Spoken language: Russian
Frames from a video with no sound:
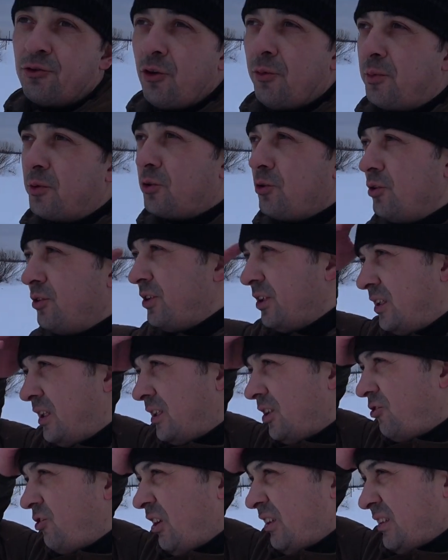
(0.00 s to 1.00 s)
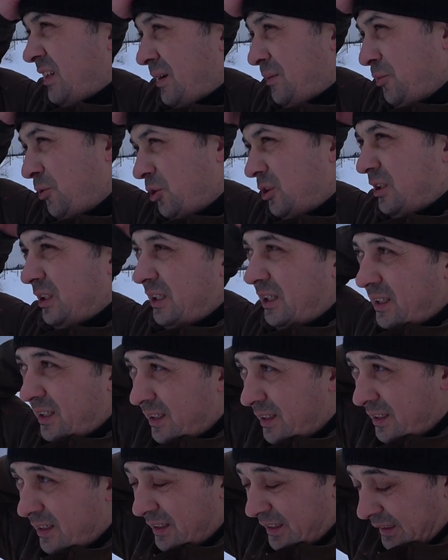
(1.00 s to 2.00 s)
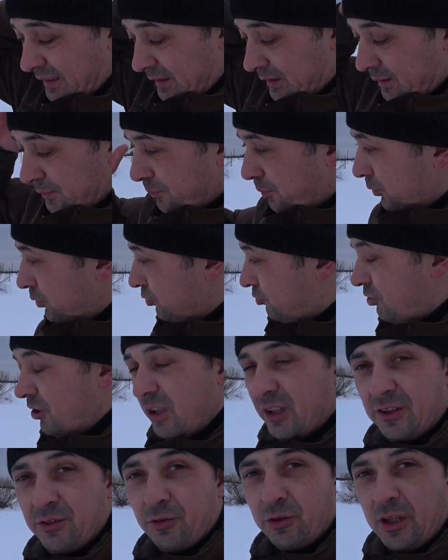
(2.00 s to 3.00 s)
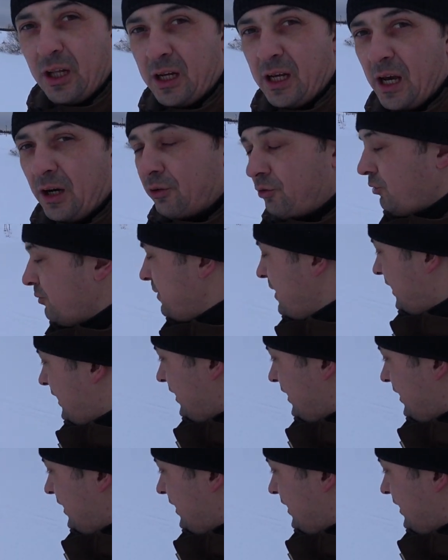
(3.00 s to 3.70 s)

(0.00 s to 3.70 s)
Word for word: что, братульцы, где-то час работы и получилась вот такая вот у меня